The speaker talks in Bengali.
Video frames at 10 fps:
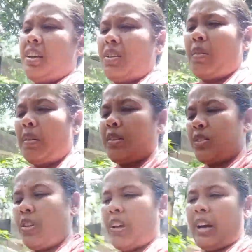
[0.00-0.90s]
তো ভাবলাম
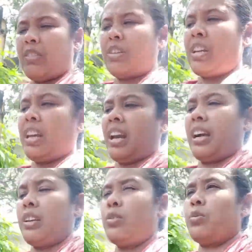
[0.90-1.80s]
চলো এখন নিয়ে
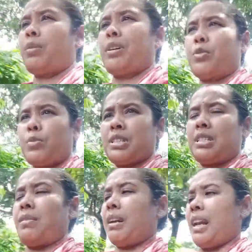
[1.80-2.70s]
রাখি দুপুরে বাসন মাছ
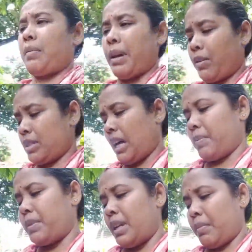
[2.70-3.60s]
দেওয়ার লাগবে এখন
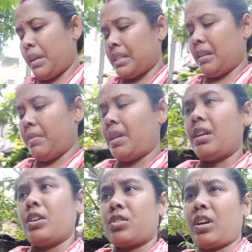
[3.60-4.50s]
সার্ফ দিয়ে মাজলাম
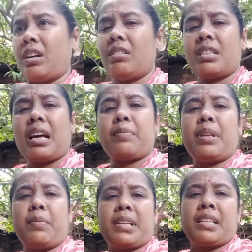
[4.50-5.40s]
সকালেও সার্ফ
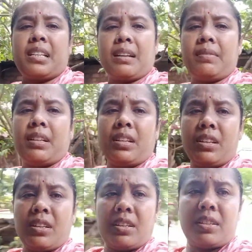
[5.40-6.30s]
দিয়ে মেজেছিলাম
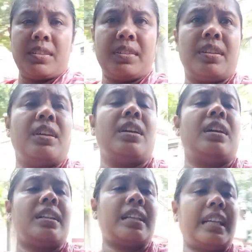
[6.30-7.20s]

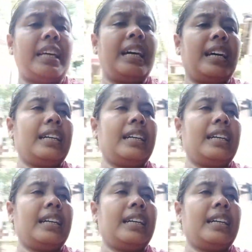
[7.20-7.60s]
দাদা